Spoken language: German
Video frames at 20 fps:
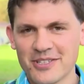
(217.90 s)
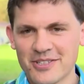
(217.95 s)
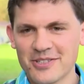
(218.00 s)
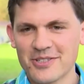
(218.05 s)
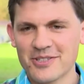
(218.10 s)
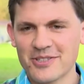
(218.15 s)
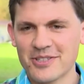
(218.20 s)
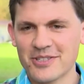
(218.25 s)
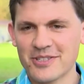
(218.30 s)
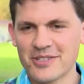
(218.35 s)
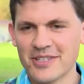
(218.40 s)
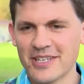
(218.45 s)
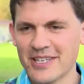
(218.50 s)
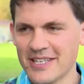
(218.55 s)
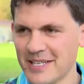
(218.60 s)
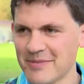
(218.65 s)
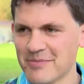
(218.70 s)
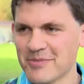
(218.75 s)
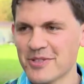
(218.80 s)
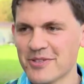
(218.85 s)
Christ äh,
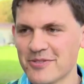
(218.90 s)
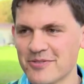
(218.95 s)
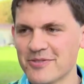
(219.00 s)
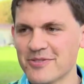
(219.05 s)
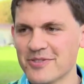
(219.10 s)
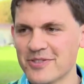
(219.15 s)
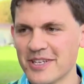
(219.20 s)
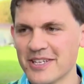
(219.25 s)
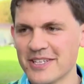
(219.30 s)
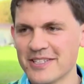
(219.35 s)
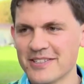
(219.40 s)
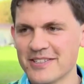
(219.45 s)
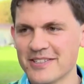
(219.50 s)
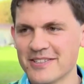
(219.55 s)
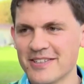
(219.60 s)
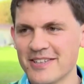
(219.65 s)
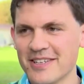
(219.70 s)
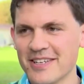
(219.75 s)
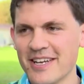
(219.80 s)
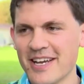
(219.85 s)
erleben darf,
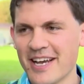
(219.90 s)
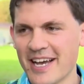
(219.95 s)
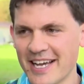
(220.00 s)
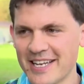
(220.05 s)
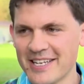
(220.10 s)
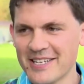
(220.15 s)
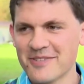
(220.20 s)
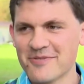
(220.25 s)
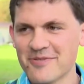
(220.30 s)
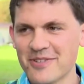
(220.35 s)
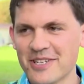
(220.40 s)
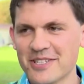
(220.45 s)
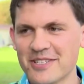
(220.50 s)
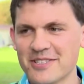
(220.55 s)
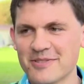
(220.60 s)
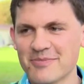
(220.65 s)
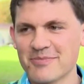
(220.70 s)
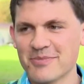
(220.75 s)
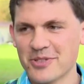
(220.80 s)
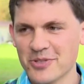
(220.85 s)
einen Heiligen
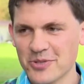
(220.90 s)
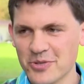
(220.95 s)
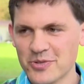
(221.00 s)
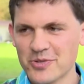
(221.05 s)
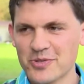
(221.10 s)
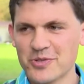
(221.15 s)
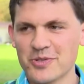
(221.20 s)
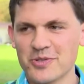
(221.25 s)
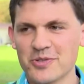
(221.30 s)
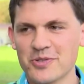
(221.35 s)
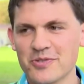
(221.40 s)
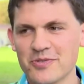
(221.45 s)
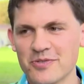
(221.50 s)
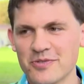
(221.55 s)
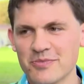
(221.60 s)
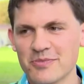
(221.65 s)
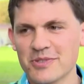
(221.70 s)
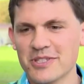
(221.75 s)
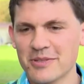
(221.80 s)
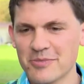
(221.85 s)
Vater begrüßen zu
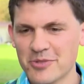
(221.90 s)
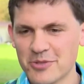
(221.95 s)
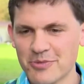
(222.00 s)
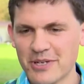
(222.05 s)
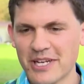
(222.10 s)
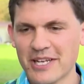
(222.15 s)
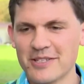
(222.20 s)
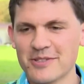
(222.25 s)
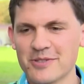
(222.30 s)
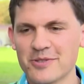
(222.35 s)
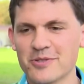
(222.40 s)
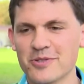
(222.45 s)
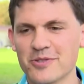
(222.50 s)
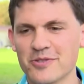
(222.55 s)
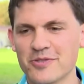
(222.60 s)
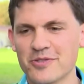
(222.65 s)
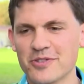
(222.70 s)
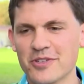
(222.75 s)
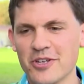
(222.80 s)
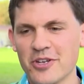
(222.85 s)
dürfen, mit ihm sprechen zu
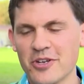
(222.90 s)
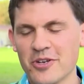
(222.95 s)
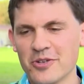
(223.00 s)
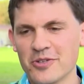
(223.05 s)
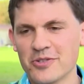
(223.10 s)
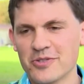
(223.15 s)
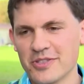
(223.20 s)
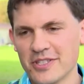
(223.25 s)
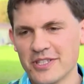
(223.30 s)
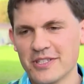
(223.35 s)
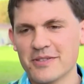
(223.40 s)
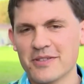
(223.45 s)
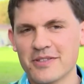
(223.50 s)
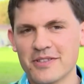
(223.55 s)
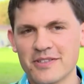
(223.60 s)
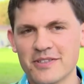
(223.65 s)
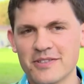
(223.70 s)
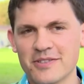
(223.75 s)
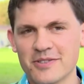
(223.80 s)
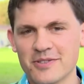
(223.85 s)
dürfen und
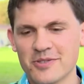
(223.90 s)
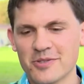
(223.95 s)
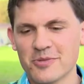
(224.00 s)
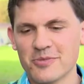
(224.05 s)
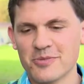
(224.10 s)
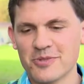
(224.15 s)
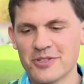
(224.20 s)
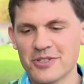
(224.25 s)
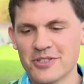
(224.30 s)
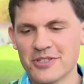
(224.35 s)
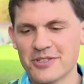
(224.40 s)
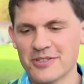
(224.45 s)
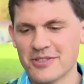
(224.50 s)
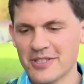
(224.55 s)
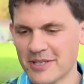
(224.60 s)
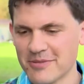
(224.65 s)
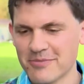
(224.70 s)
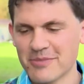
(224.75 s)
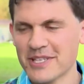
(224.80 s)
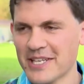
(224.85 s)
ihn somit äh,
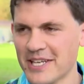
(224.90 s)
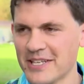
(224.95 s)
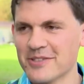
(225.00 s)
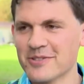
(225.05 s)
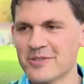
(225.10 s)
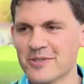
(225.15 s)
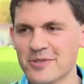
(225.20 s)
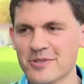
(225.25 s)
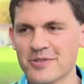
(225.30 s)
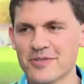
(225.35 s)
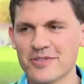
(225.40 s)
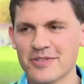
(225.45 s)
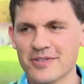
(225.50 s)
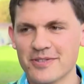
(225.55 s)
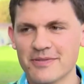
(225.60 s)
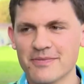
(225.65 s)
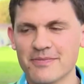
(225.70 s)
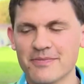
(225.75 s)
ja, begegnen zu dürfen.